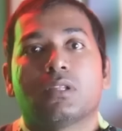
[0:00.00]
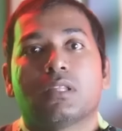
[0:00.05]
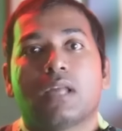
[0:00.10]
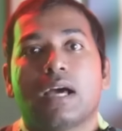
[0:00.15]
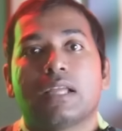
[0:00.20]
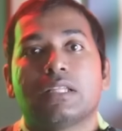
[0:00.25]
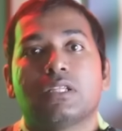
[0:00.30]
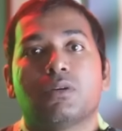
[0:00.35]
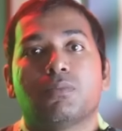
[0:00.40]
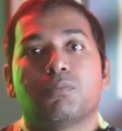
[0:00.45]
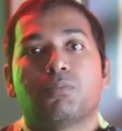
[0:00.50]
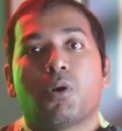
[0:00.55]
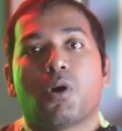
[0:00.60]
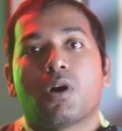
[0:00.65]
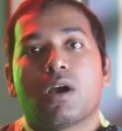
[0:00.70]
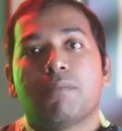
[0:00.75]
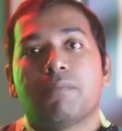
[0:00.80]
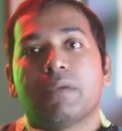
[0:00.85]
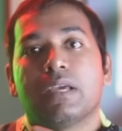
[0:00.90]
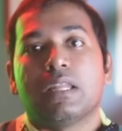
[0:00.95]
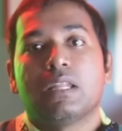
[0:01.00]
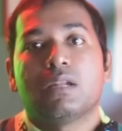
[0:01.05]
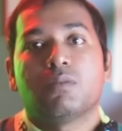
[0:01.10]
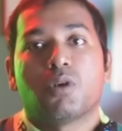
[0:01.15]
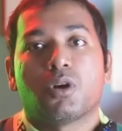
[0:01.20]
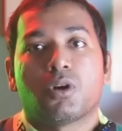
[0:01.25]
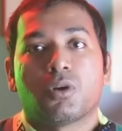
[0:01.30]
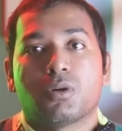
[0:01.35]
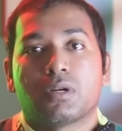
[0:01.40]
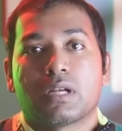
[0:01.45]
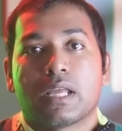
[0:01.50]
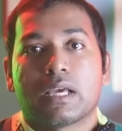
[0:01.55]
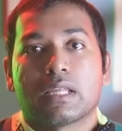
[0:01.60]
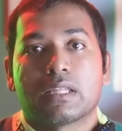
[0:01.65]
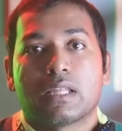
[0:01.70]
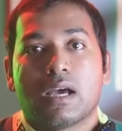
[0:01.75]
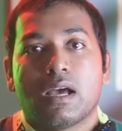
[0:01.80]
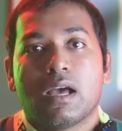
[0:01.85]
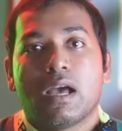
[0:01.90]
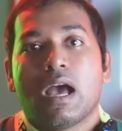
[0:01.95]
ధాన్యం పోగా మిగిలిన మొక్కలు ఉంటాయి కదా
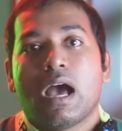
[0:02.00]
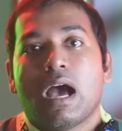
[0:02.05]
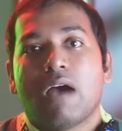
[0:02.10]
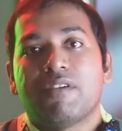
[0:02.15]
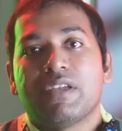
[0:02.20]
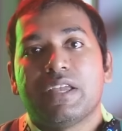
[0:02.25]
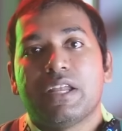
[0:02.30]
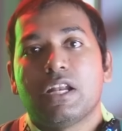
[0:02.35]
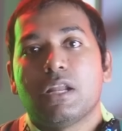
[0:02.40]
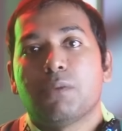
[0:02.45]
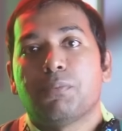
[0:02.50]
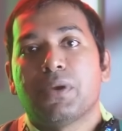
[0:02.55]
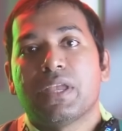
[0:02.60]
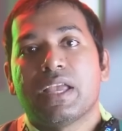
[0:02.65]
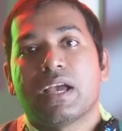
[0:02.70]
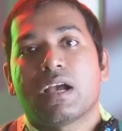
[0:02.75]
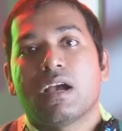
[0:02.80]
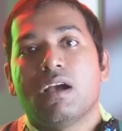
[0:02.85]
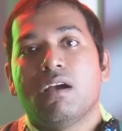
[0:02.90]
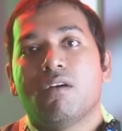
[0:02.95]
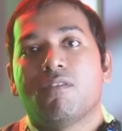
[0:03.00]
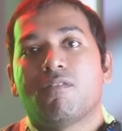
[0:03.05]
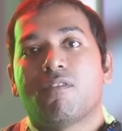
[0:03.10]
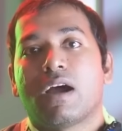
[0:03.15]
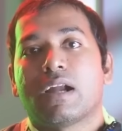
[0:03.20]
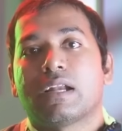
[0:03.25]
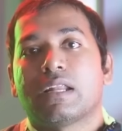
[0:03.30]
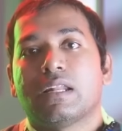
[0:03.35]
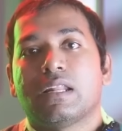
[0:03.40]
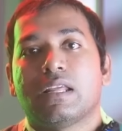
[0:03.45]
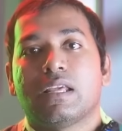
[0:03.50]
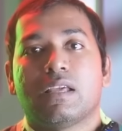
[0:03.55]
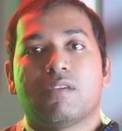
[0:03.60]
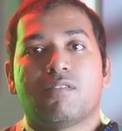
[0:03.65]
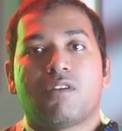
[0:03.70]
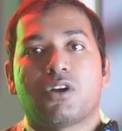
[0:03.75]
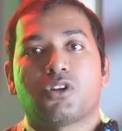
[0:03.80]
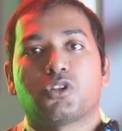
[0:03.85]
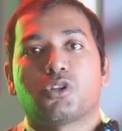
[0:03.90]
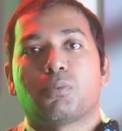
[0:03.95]
అవి ఎండిపోయాక వాటిని
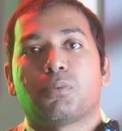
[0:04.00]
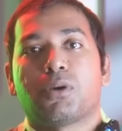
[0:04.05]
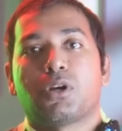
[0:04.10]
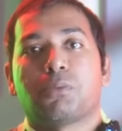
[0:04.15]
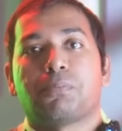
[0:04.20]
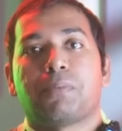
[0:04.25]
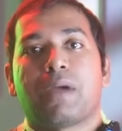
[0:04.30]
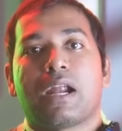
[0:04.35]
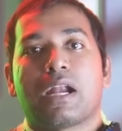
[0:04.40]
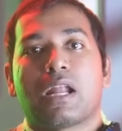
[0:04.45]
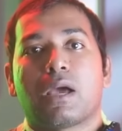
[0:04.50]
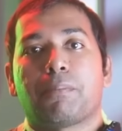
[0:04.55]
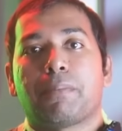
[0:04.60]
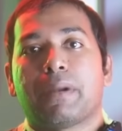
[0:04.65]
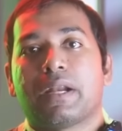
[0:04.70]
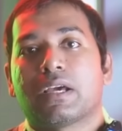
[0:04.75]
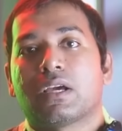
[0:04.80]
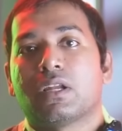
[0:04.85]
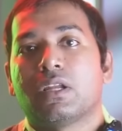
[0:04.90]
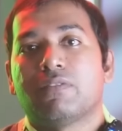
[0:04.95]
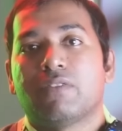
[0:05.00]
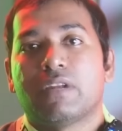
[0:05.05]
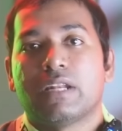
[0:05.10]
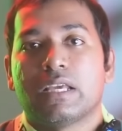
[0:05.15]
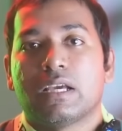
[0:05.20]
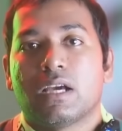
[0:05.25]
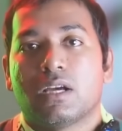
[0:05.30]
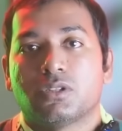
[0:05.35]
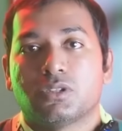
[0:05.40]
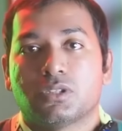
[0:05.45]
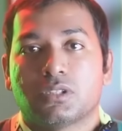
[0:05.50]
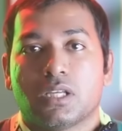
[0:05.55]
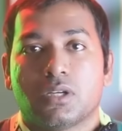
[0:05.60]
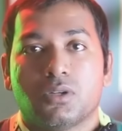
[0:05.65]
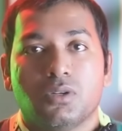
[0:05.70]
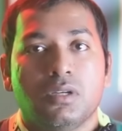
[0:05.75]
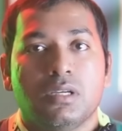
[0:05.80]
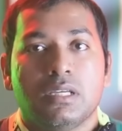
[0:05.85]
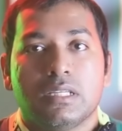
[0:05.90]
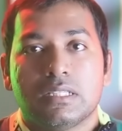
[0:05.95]
వాటితో పాటు పేడ పిడకలు ఇవన్నీ కలుస్తారు
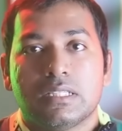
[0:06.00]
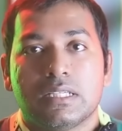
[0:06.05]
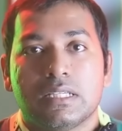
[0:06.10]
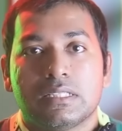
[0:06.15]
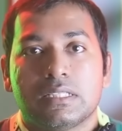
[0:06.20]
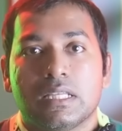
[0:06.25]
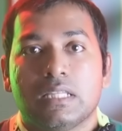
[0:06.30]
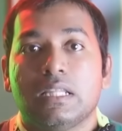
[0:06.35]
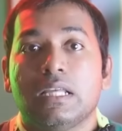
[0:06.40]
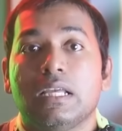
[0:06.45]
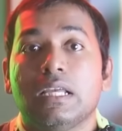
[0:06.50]
ఇది చేసేది